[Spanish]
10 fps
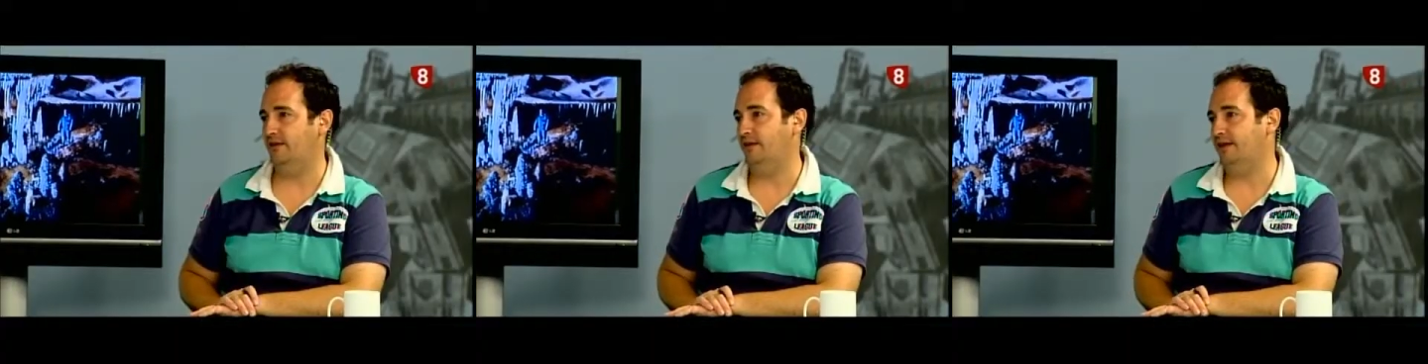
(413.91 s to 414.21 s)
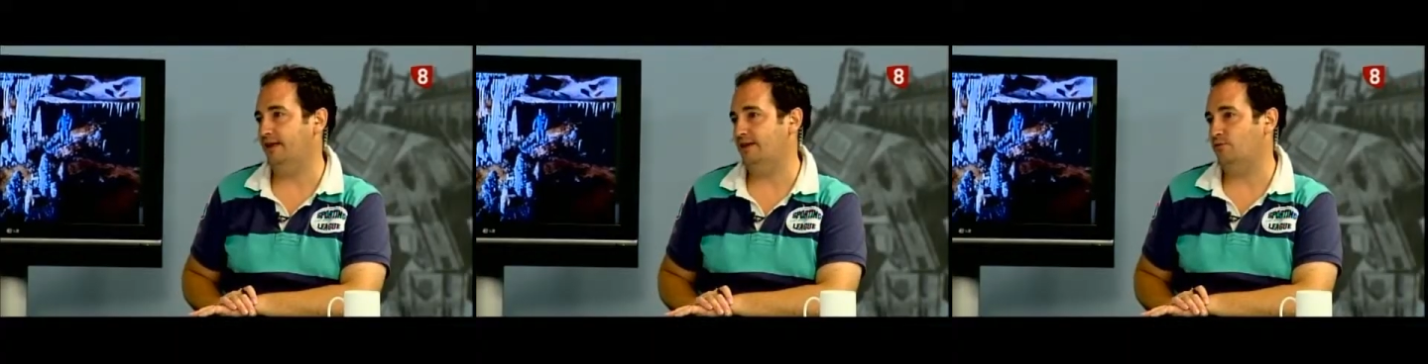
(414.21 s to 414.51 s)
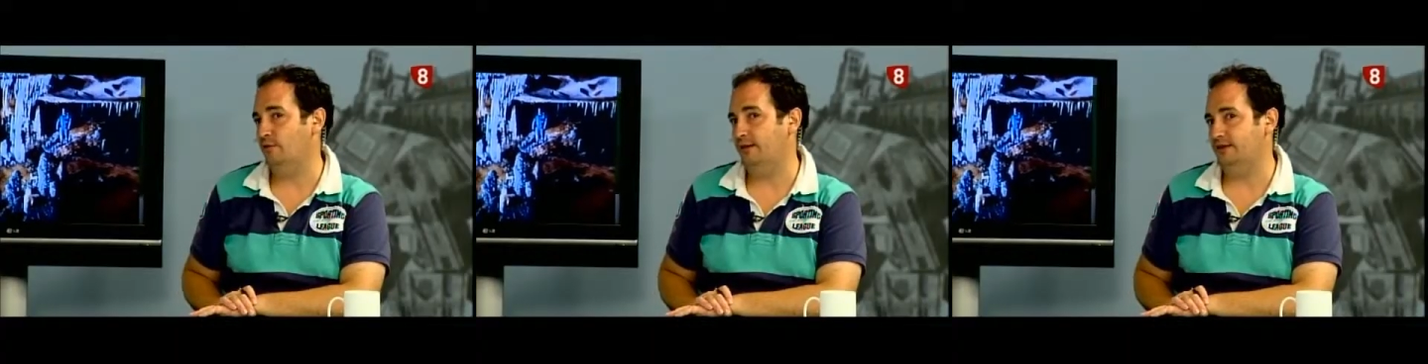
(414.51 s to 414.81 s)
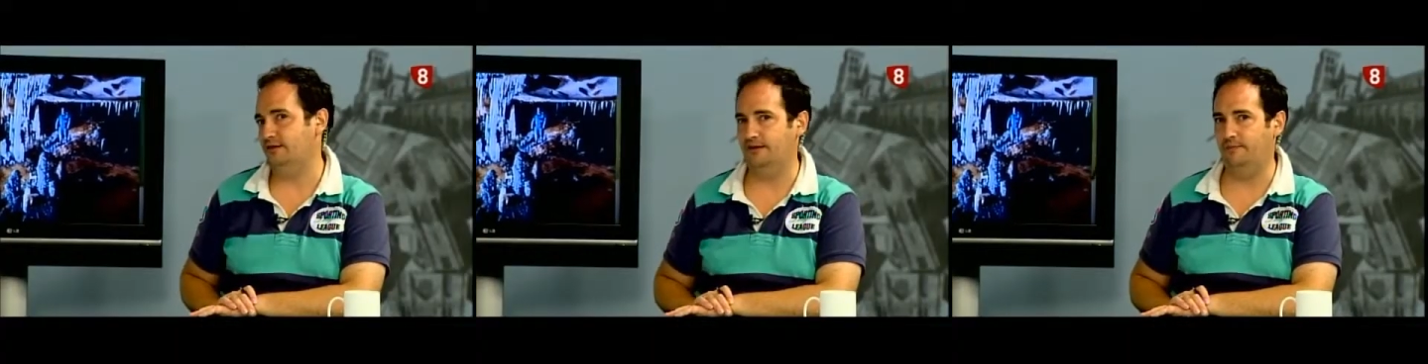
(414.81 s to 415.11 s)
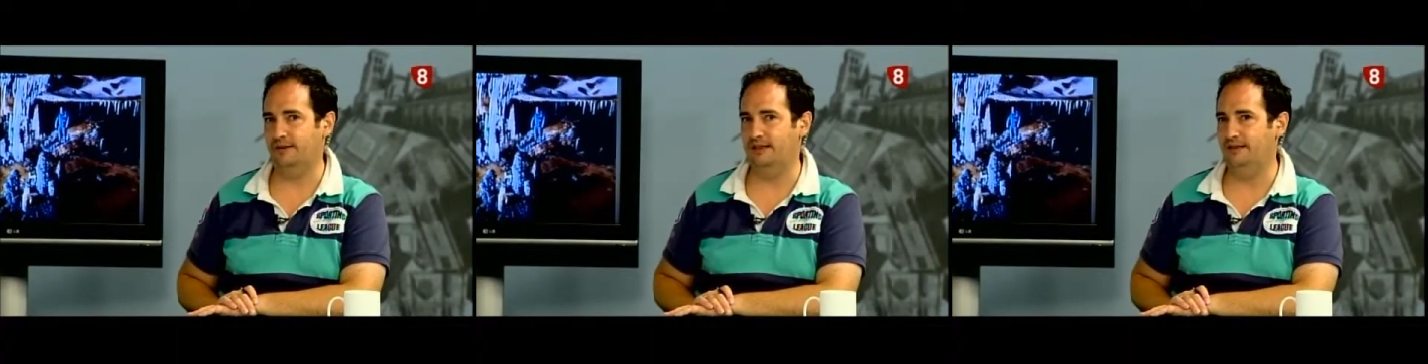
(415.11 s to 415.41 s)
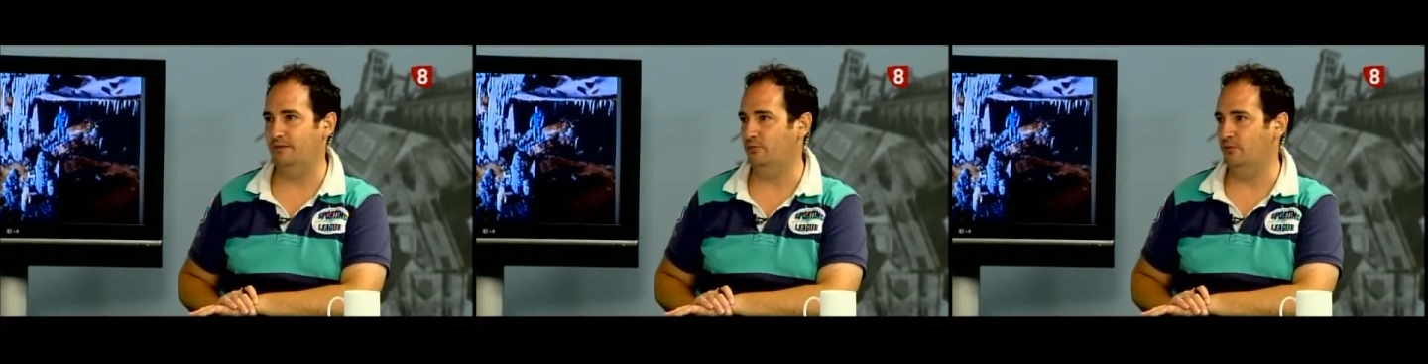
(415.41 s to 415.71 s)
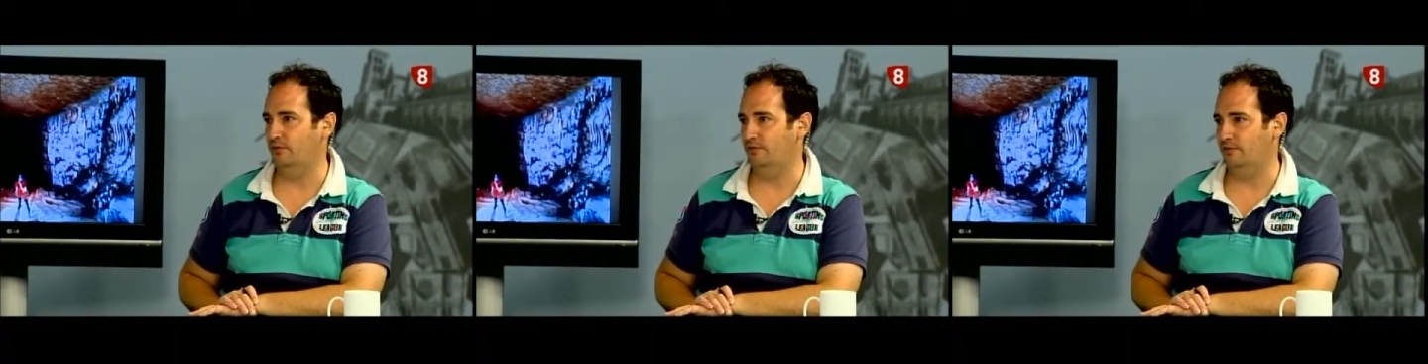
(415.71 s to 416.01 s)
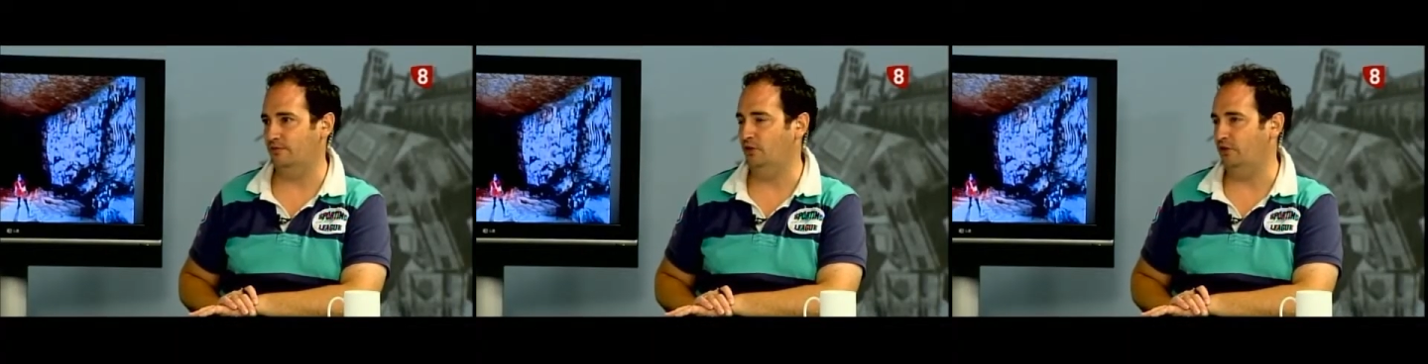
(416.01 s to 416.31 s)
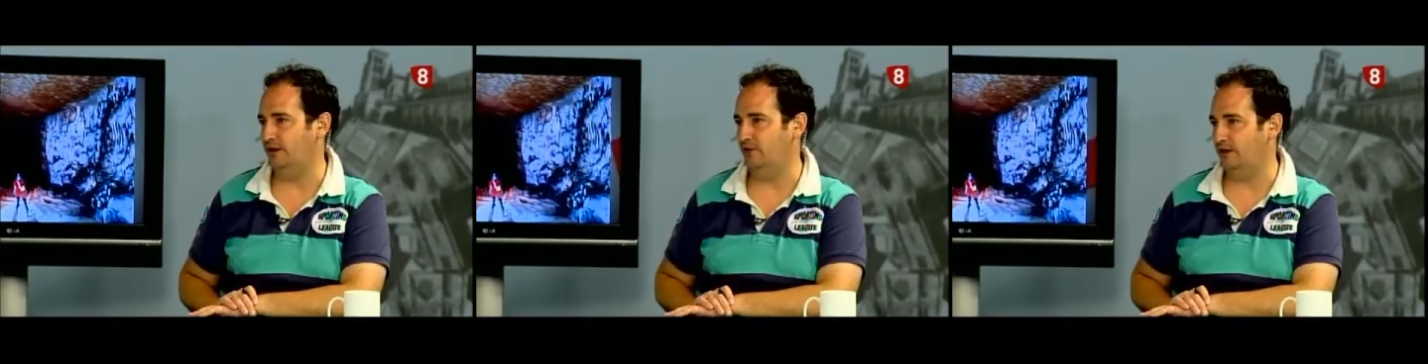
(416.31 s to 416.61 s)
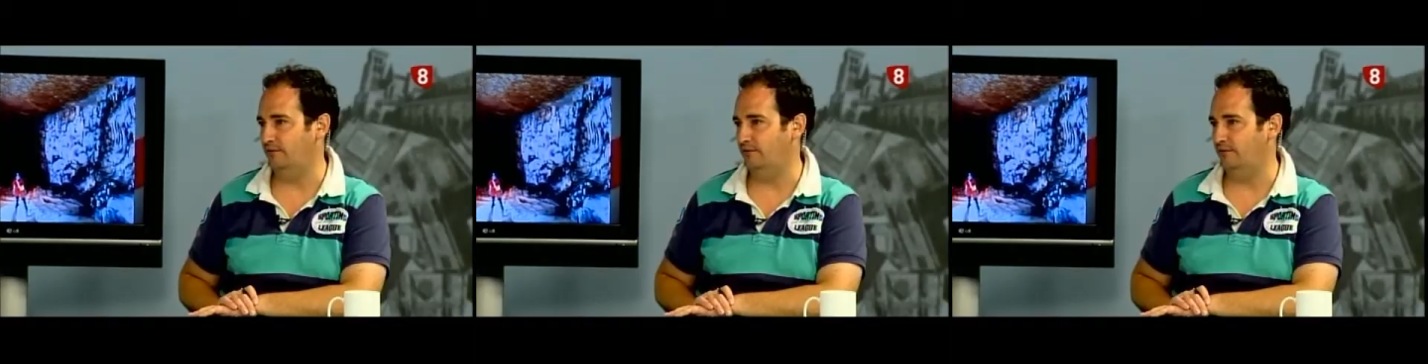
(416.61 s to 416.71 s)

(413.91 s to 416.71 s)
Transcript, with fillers: dicen que en las cuevas se pasa el tiempo, bueno, pasa el